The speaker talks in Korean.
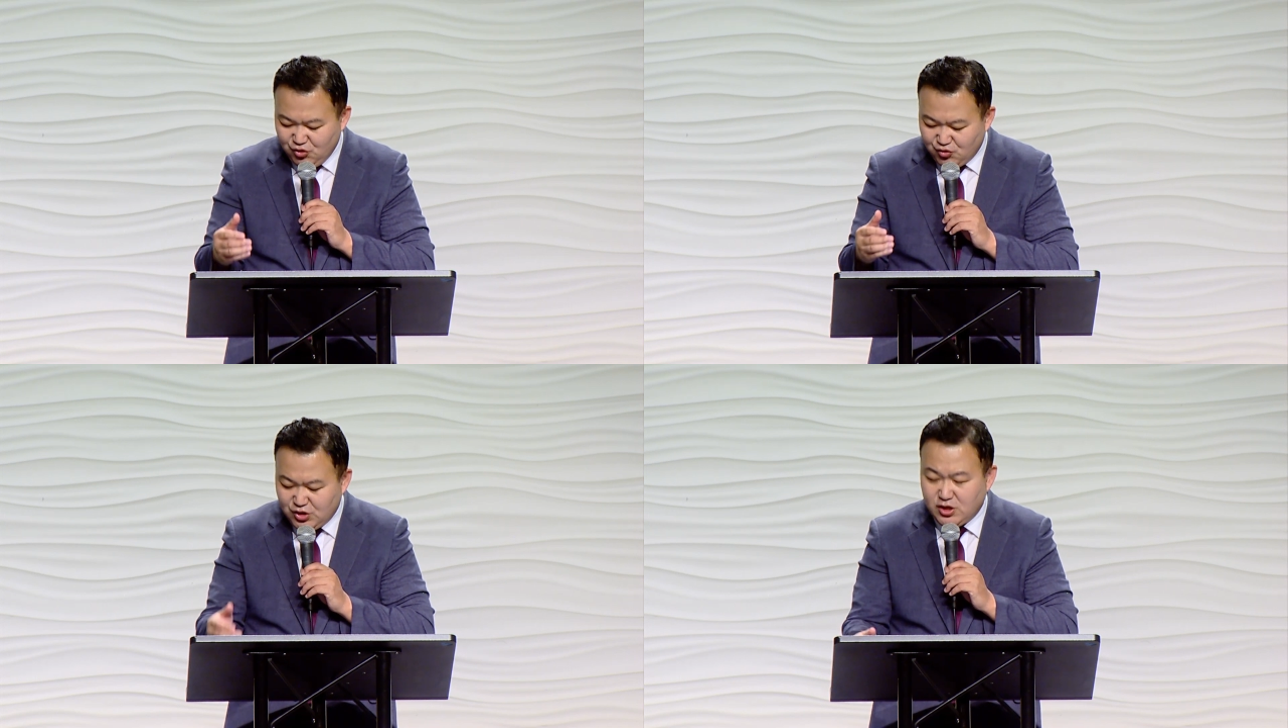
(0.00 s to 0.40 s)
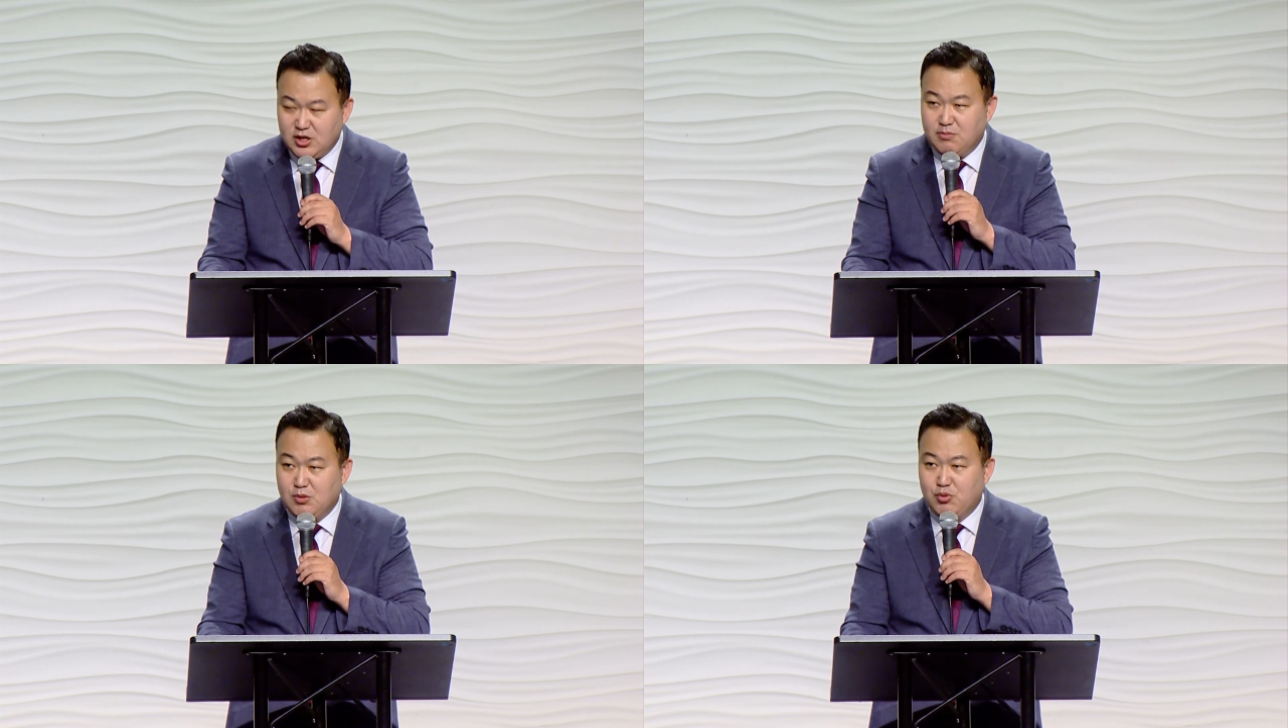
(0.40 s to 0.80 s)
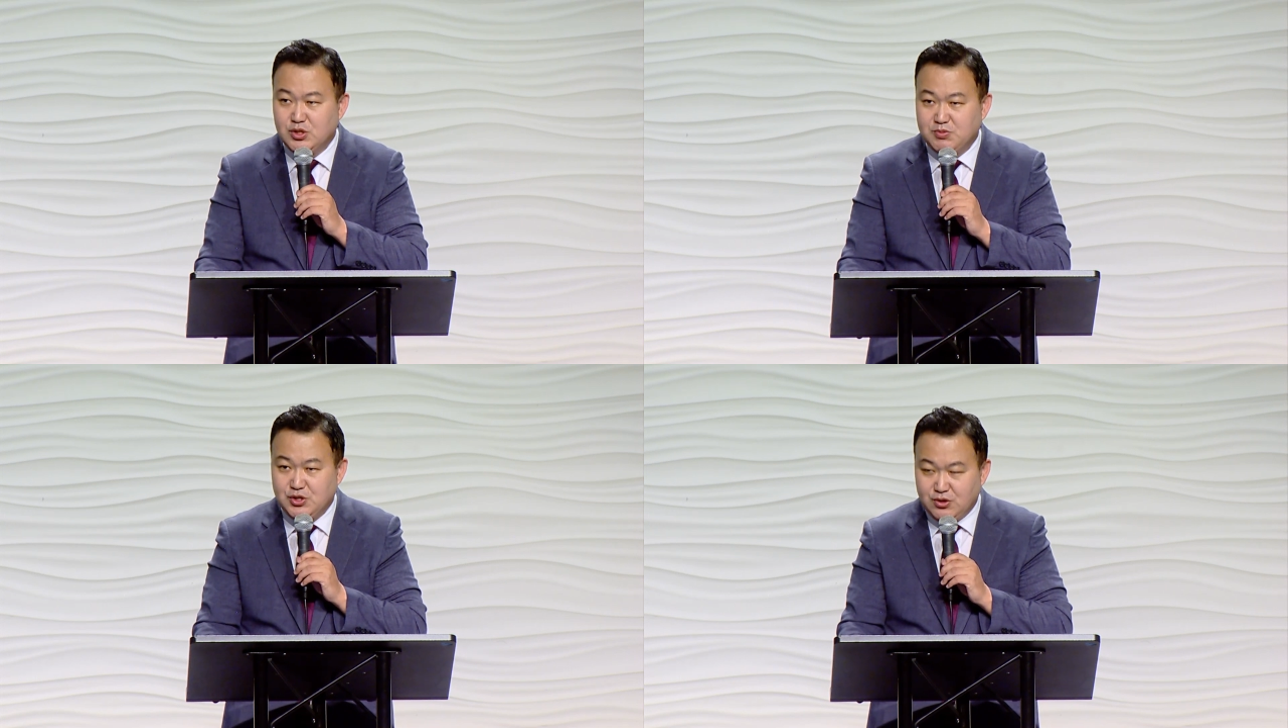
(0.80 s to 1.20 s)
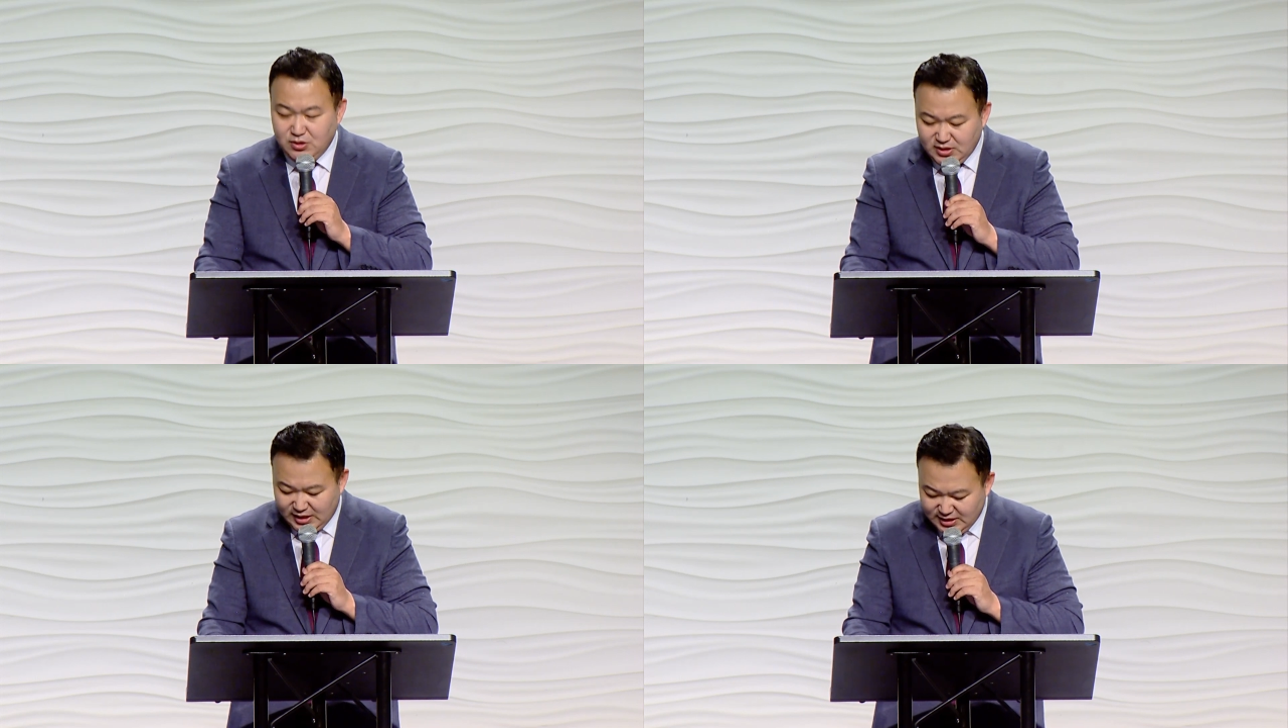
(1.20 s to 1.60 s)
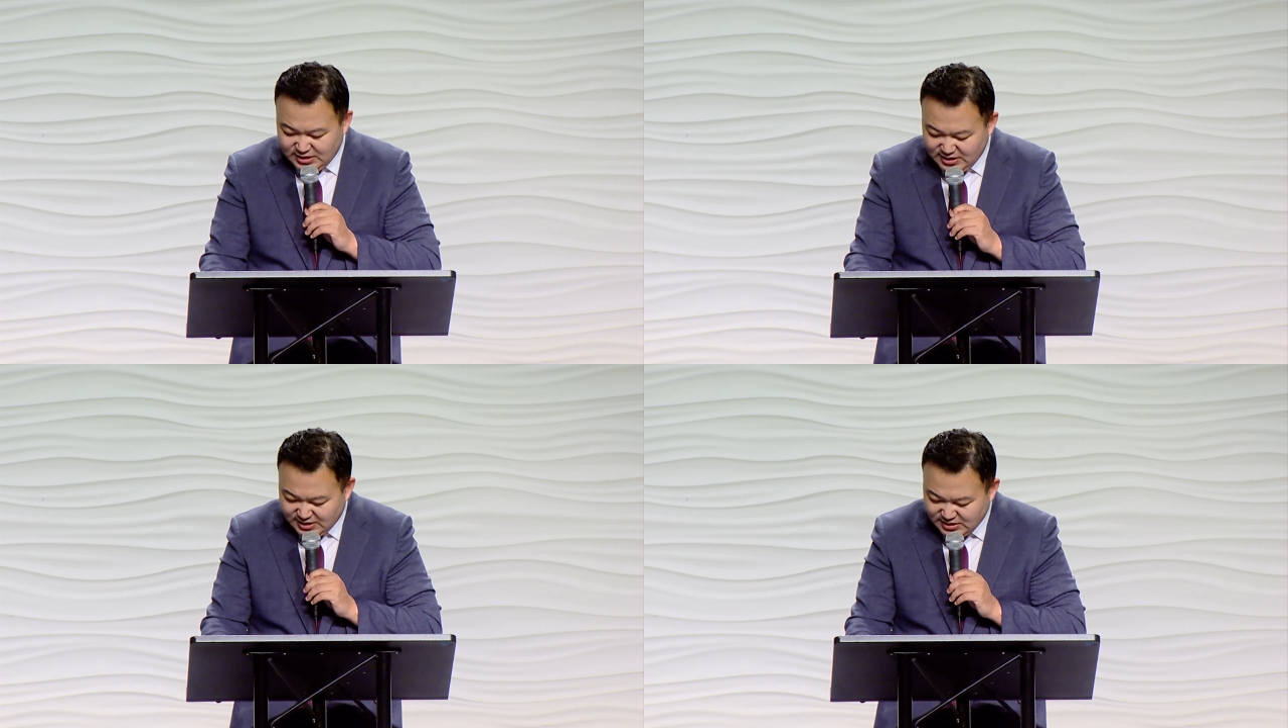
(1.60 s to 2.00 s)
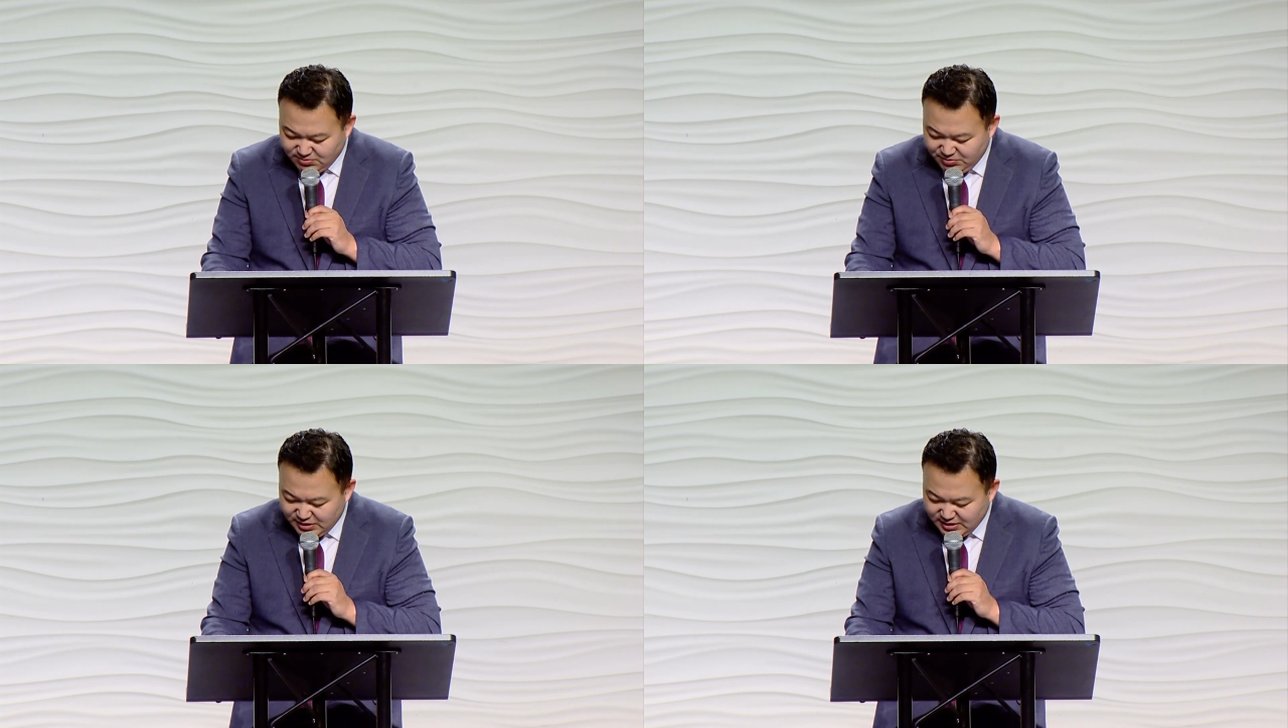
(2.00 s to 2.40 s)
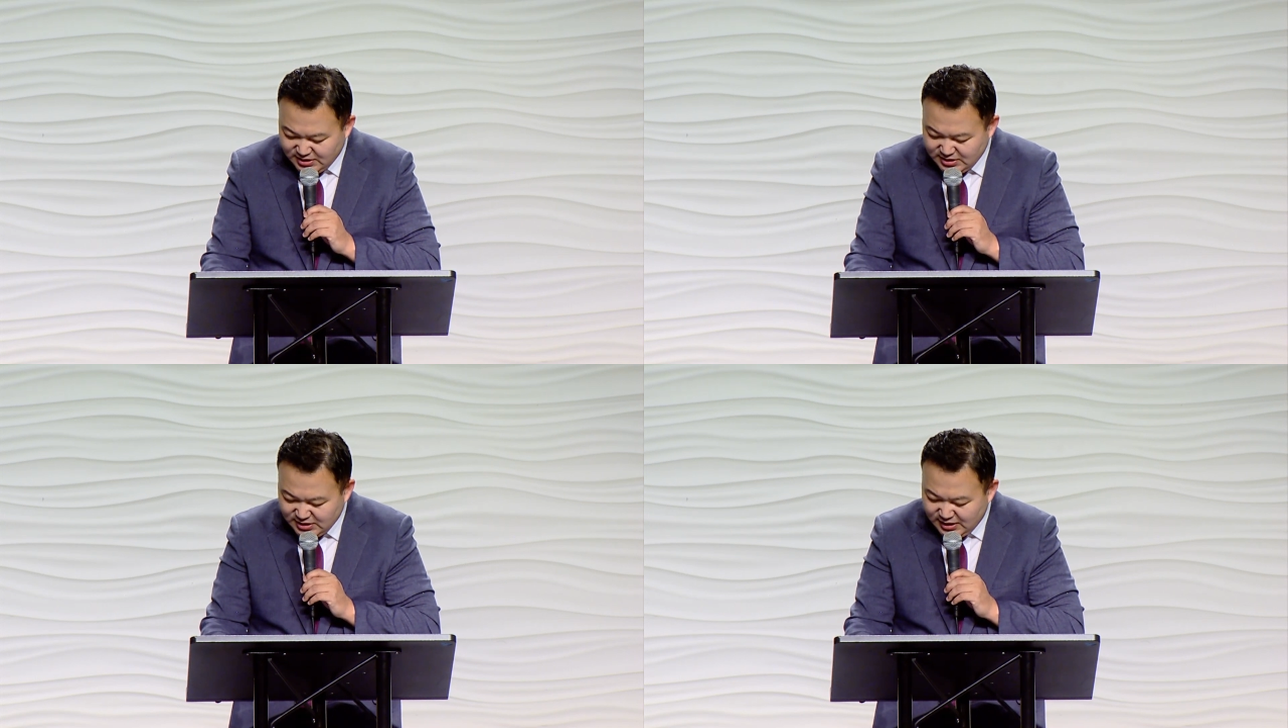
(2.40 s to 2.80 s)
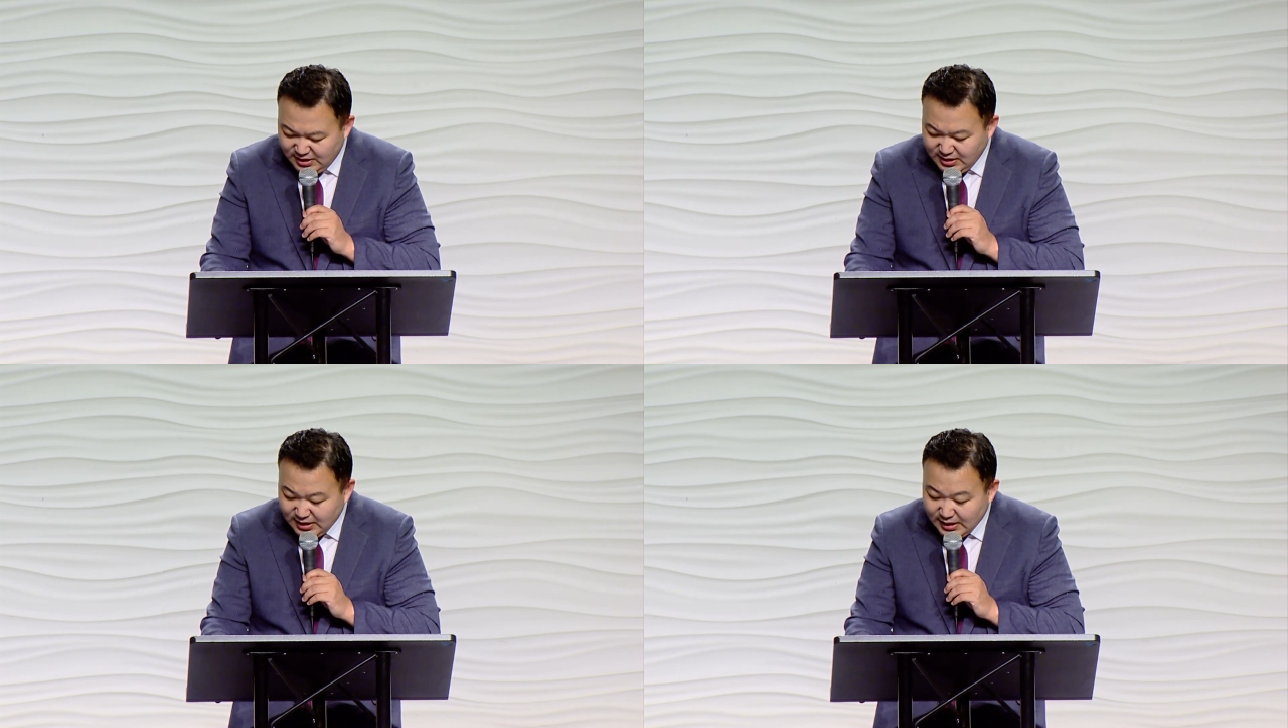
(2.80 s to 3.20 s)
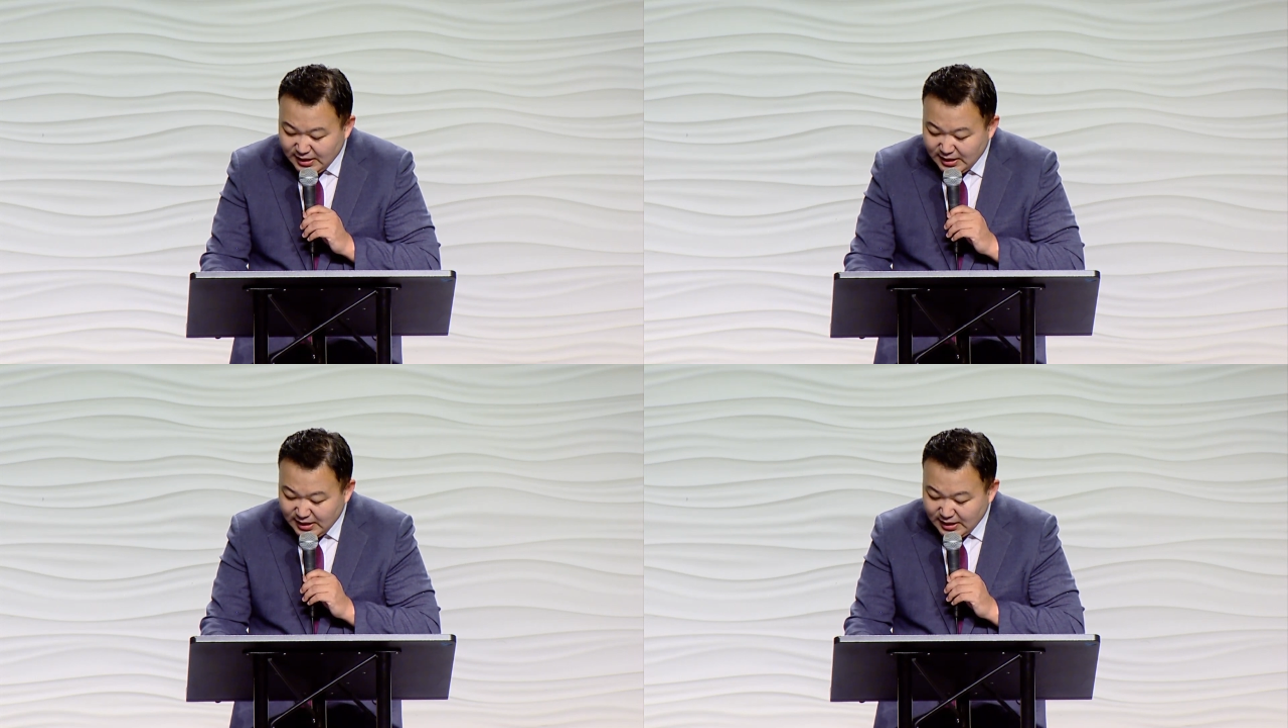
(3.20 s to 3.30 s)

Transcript: 6절을 한번 보십시오. 다 같이 읽겠습니다. 시작.